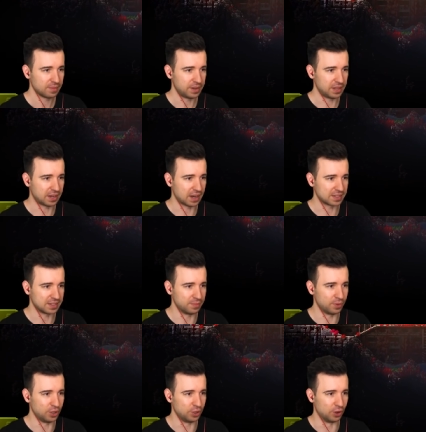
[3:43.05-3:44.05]
Прекрасный
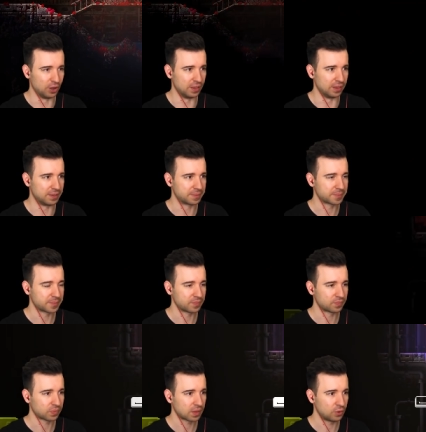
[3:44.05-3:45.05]
бульон.
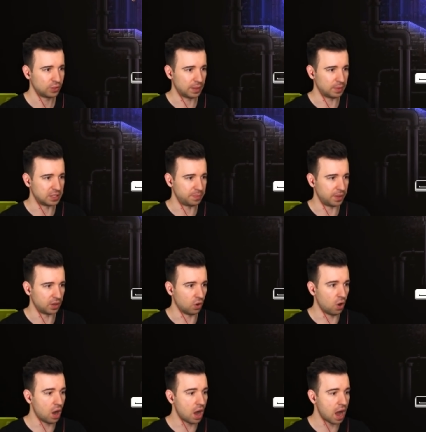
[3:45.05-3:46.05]
Куда мне теперь?
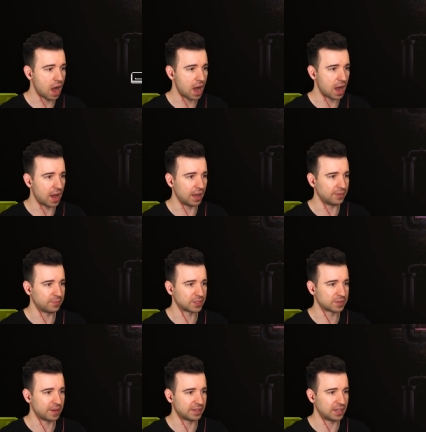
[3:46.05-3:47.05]
Ой,
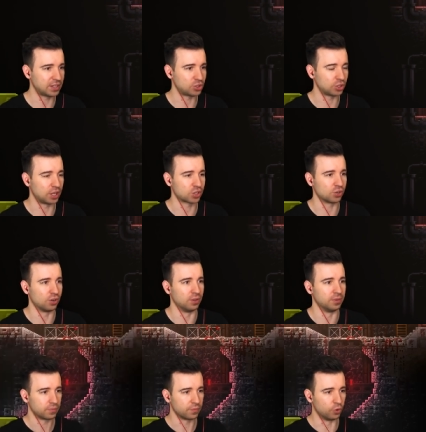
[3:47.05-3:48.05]
посмотрите, что нашел.
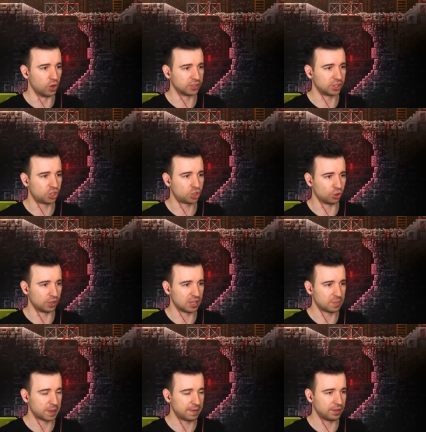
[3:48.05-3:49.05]
Вот, еще
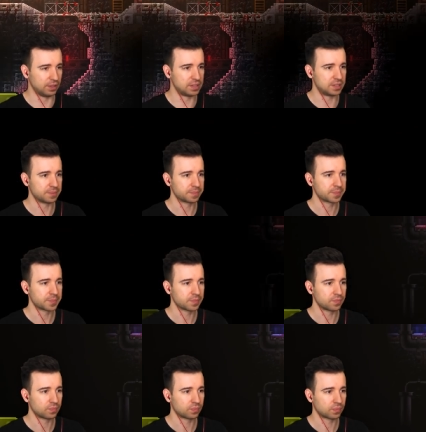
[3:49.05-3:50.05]
одна появилась.
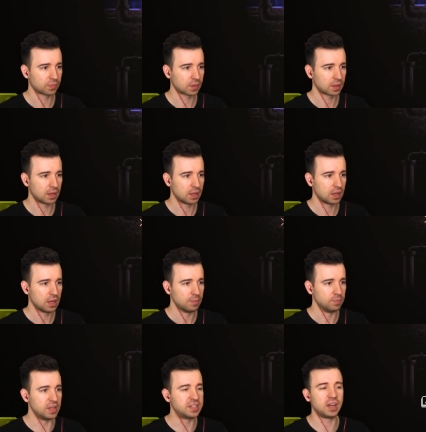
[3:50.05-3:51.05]

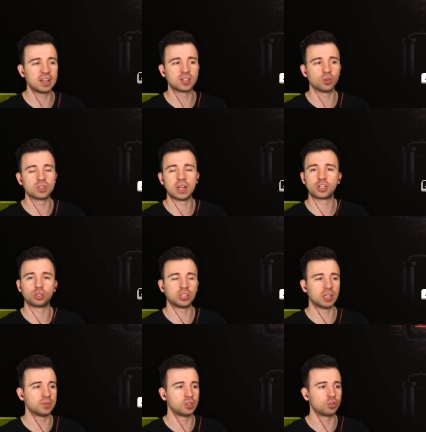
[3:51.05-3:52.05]
Мне интересно узнать, что
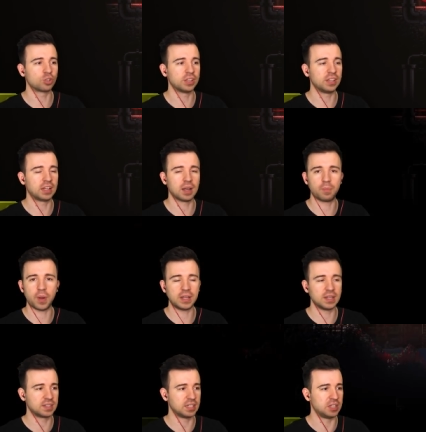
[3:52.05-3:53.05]
там за сюжетная
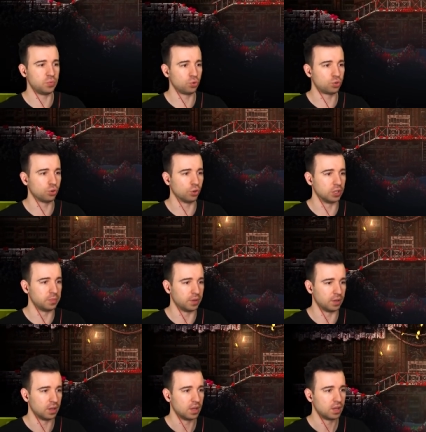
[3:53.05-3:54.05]
кампания с этими учеными,